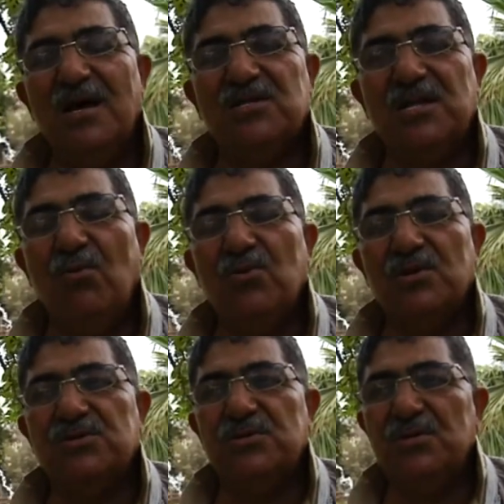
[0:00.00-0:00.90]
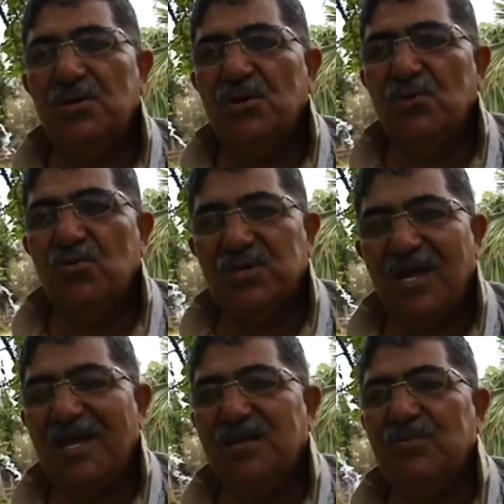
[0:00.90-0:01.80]
تطورت
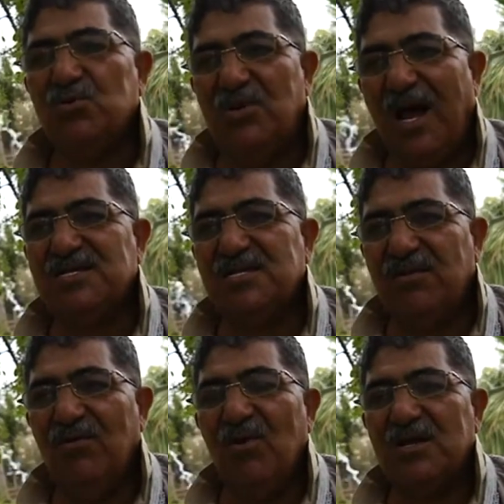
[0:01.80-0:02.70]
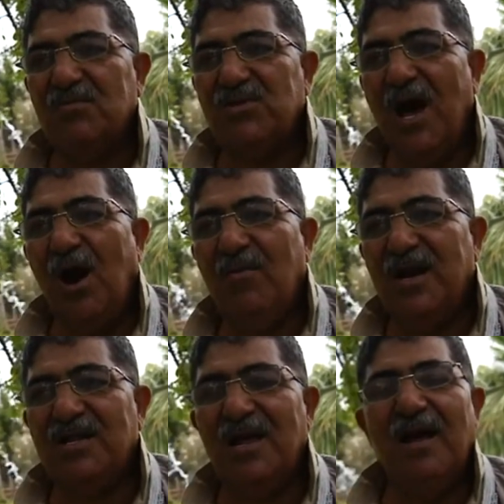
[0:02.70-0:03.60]
وتقدمت وتحسنت في الوقت بتاعها
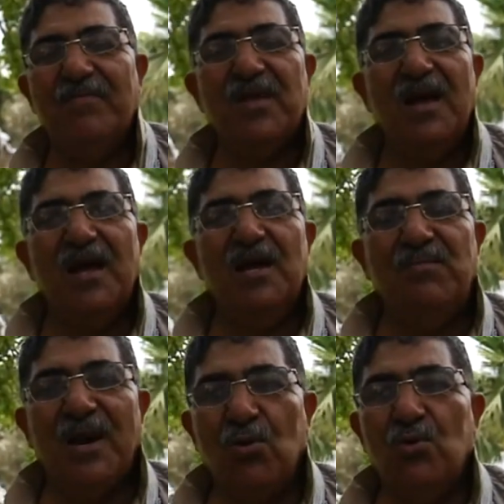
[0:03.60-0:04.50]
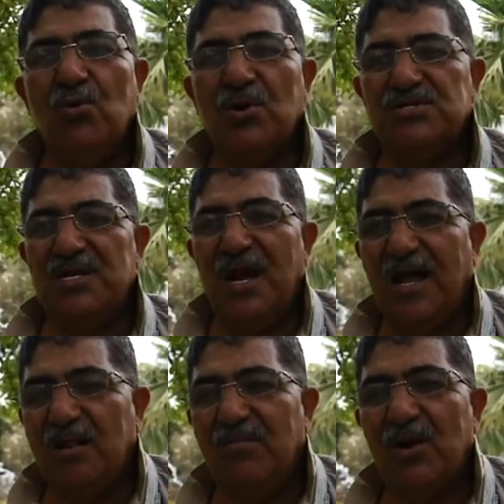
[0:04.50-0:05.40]
معناتها البرقوق
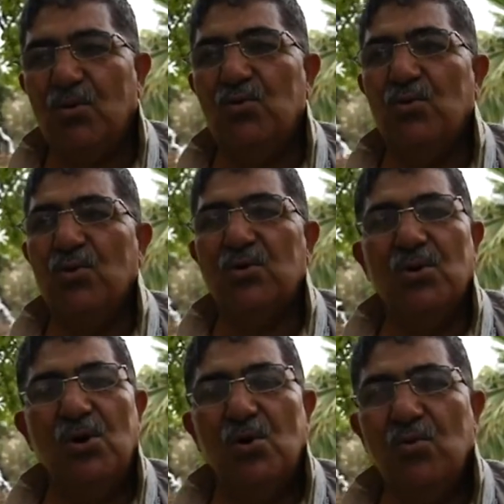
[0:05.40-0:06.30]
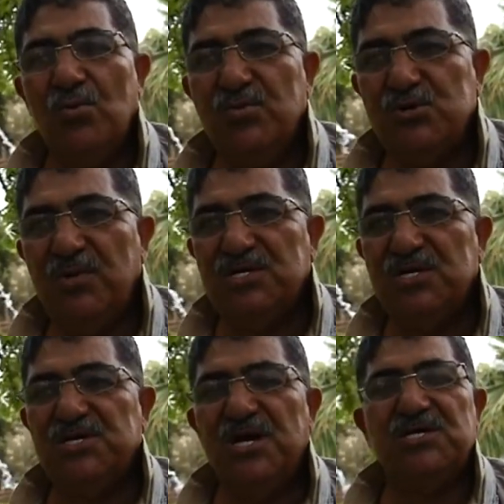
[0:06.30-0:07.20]
زراعات البرقوق والمشماش
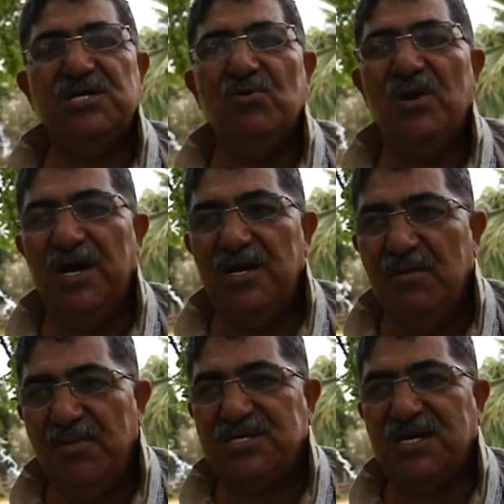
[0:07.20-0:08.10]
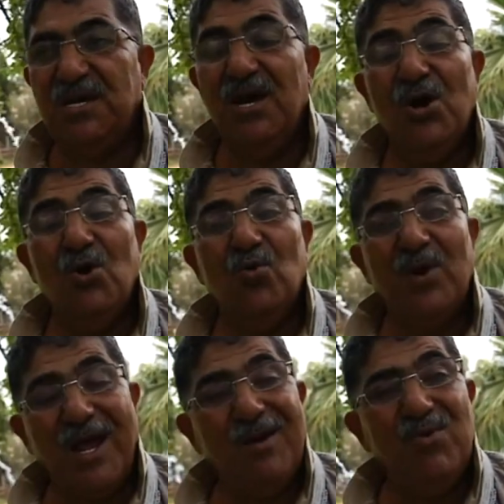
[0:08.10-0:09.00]
الشاشي والعين المسكي
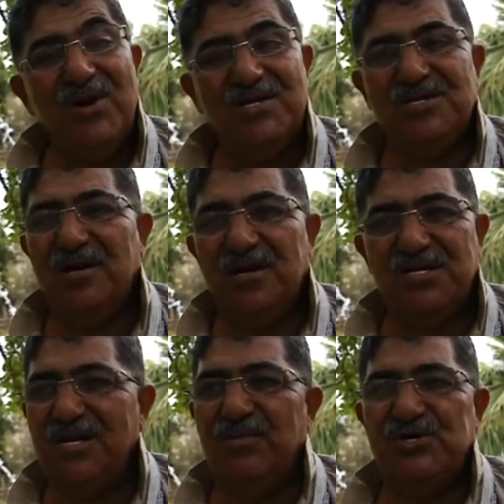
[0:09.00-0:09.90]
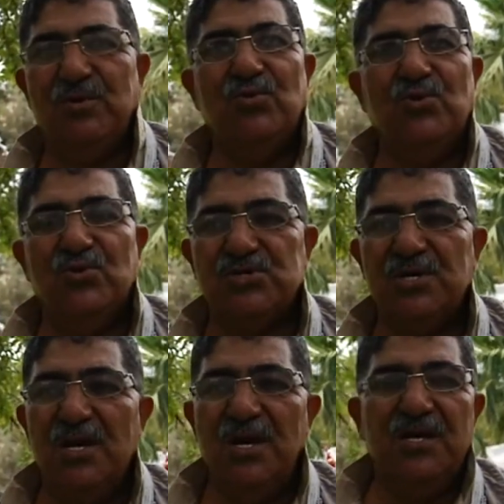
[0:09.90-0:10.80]
وركبوا النسري النسري ما جابوهوش
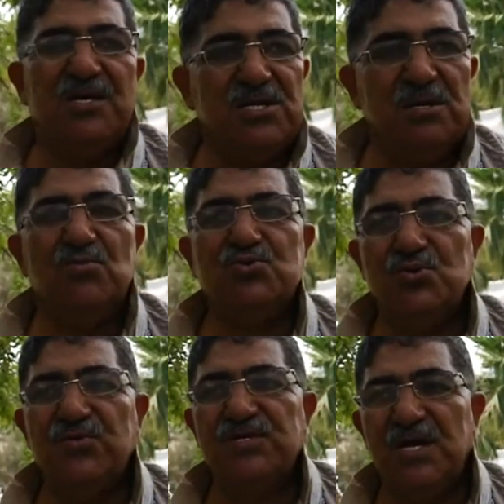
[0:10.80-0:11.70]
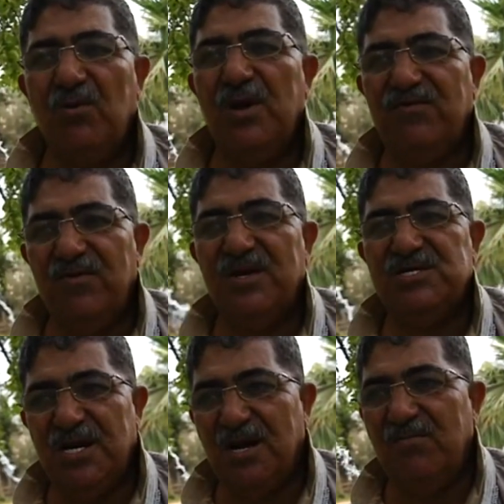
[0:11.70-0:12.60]
النسري موجود في زعوان في
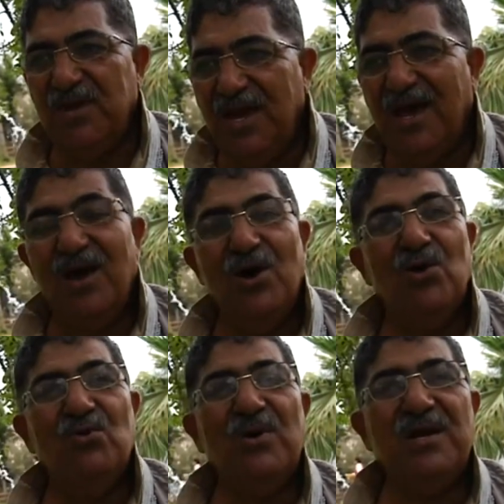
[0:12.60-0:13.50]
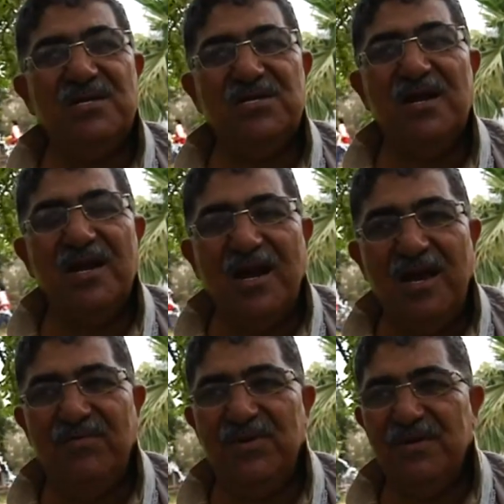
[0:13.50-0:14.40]
مجاري المياه هو النسري الكلابي